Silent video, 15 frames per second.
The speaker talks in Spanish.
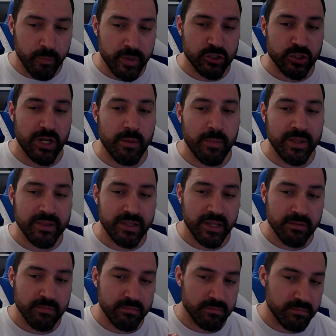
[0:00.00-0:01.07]

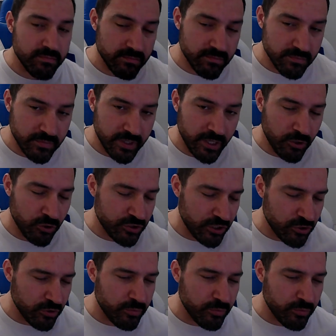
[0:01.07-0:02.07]
personalmente, y lo siento